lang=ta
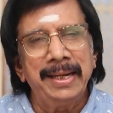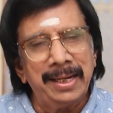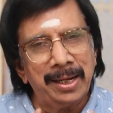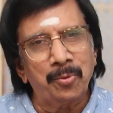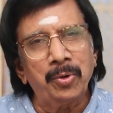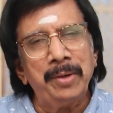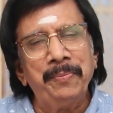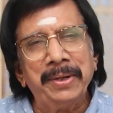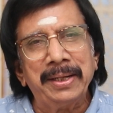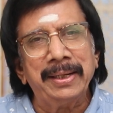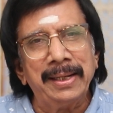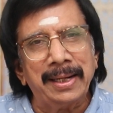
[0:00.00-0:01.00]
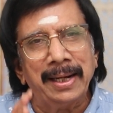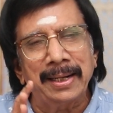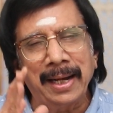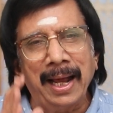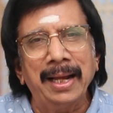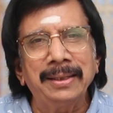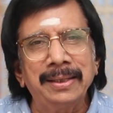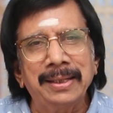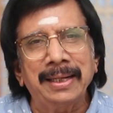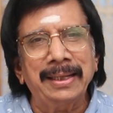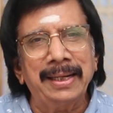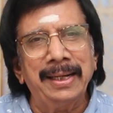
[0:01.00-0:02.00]
நீங்கள் குறிப்பிட்டிருக்கின்ற நான்கு
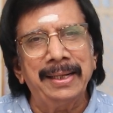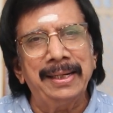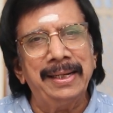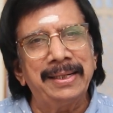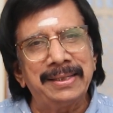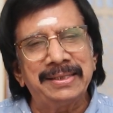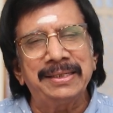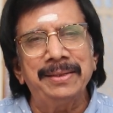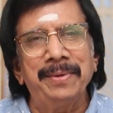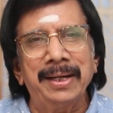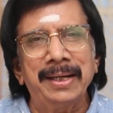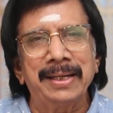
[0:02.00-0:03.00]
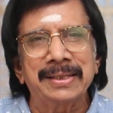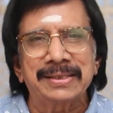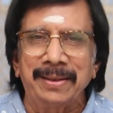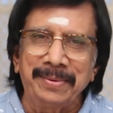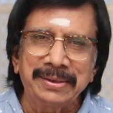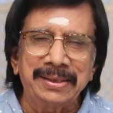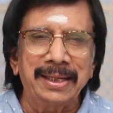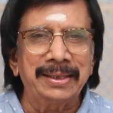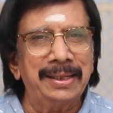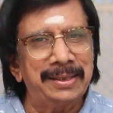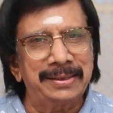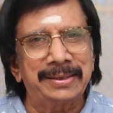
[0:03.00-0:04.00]
கதாநாயகிகளில் நிச்சயமாக சமந்தா
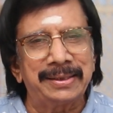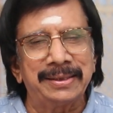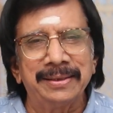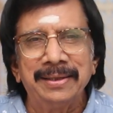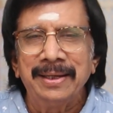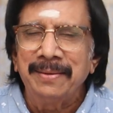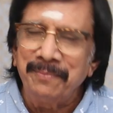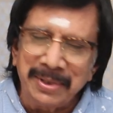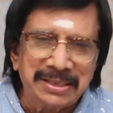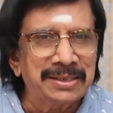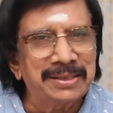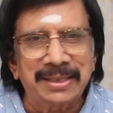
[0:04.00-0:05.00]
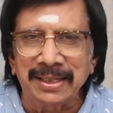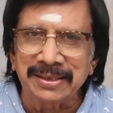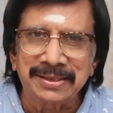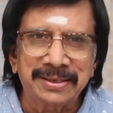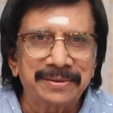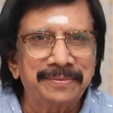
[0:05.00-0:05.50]
தான் இதுக்கு பெஸ்ட்டு சாய்ஸ்